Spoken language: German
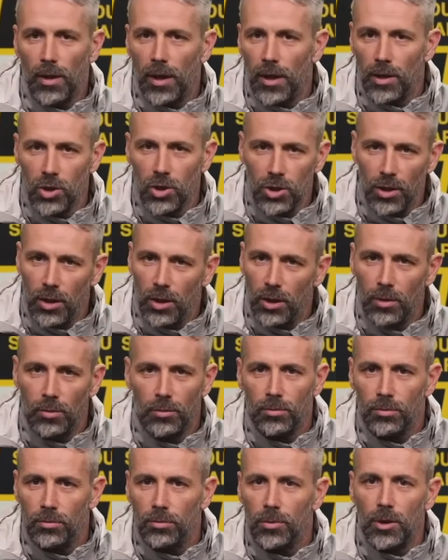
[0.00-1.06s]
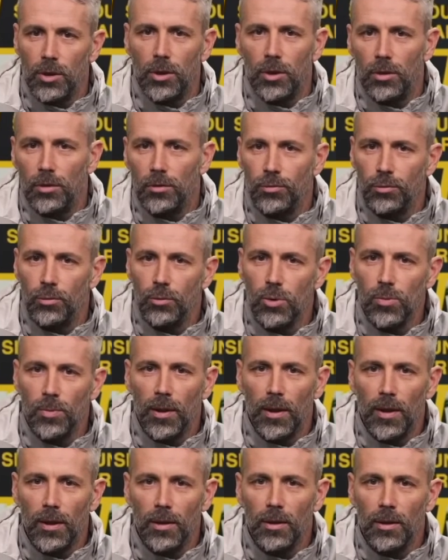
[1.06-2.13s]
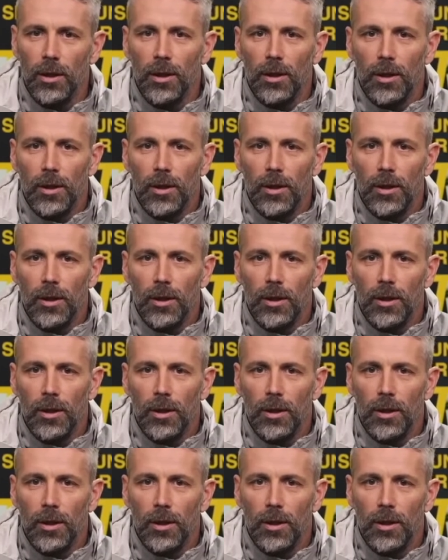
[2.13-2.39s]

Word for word: anständigem äh, Fußball,